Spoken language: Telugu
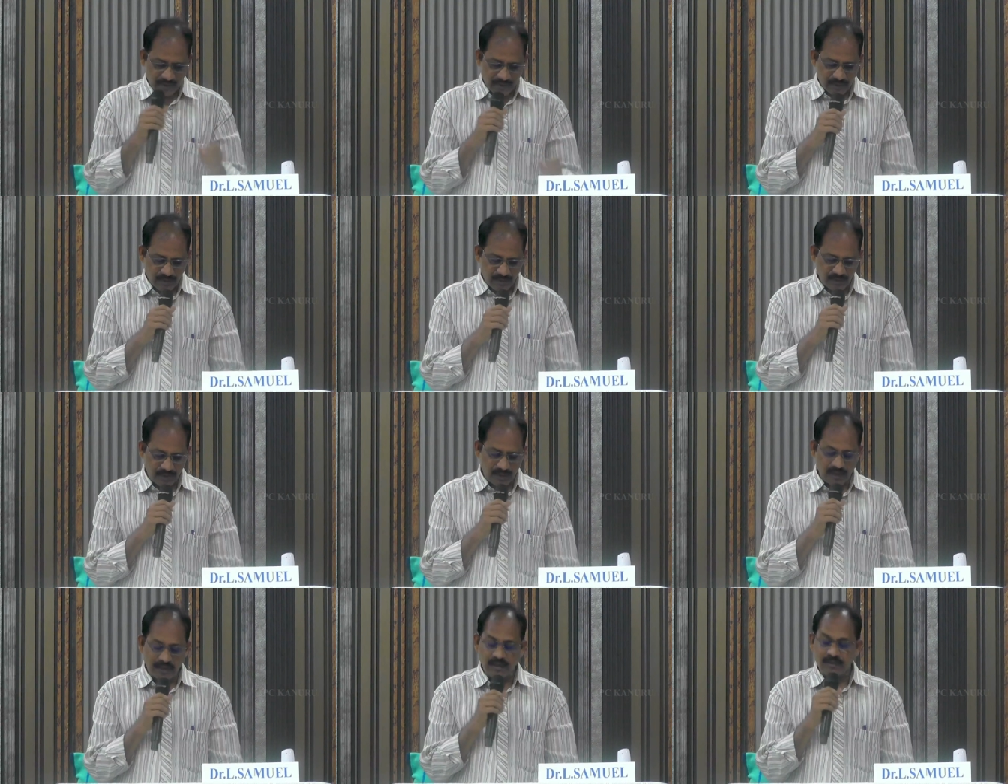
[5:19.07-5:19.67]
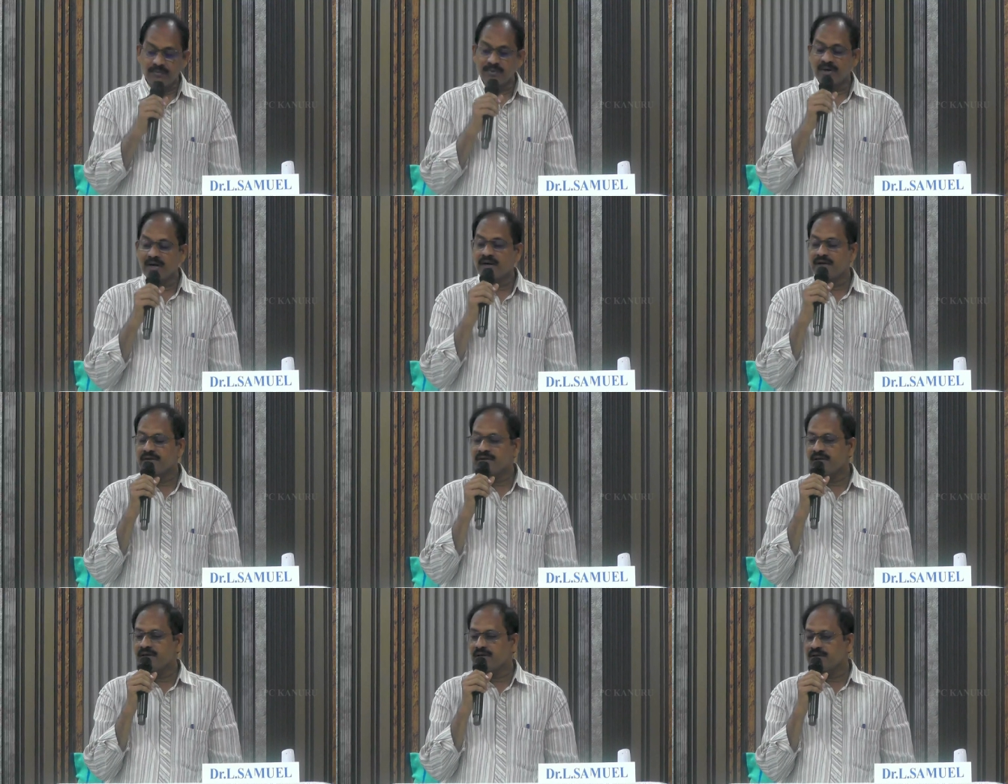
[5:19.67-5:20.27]
నా
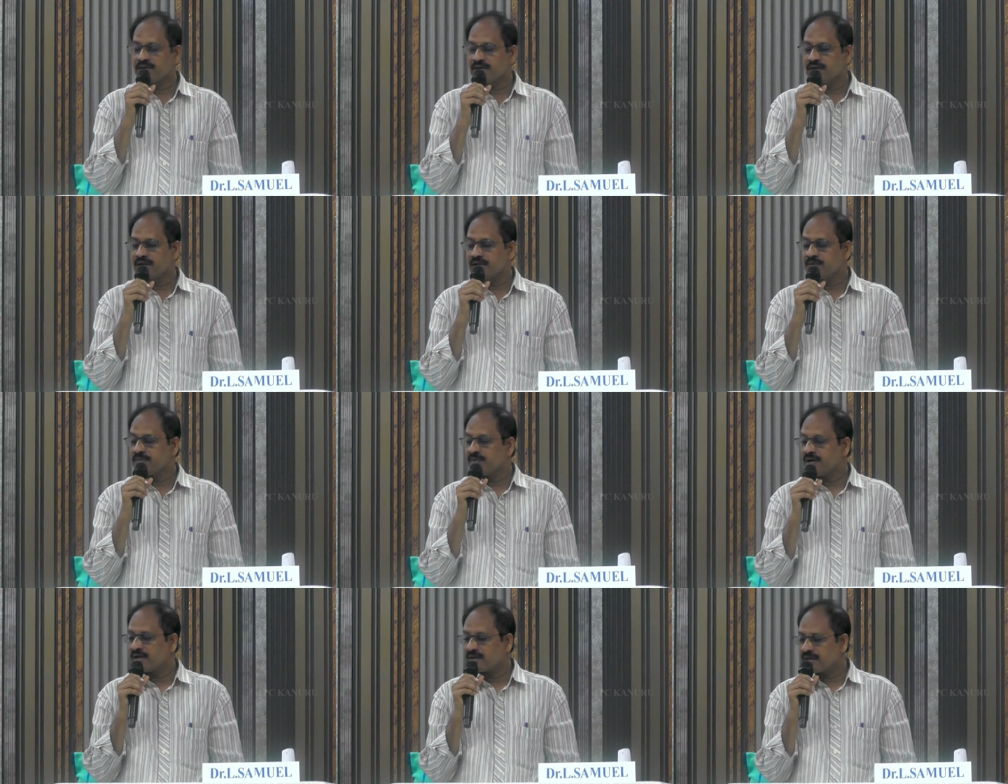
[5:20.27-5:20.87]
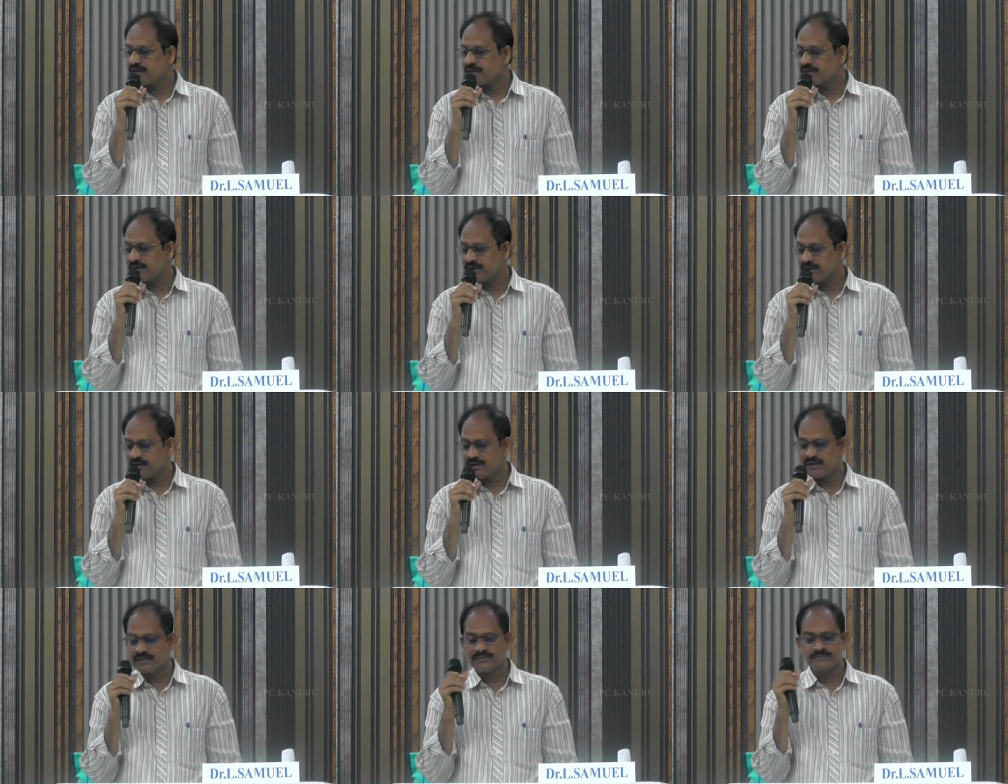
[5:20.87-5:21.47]
భార్య అన్నాడు భార్య
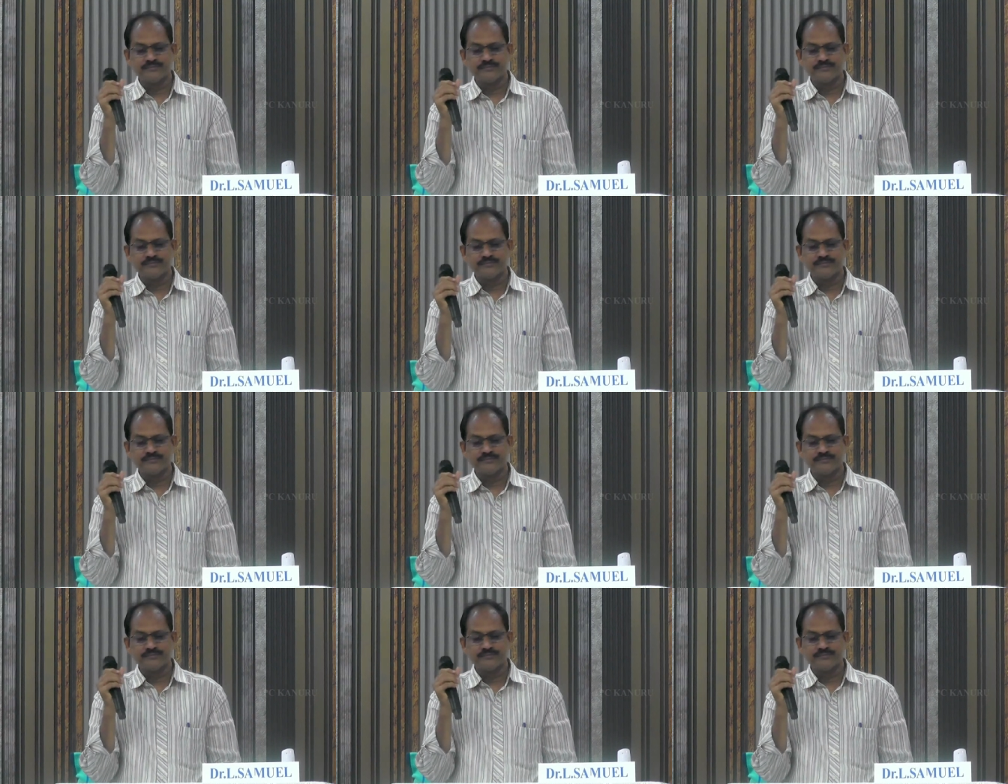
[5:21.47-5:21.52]
అన్నాడా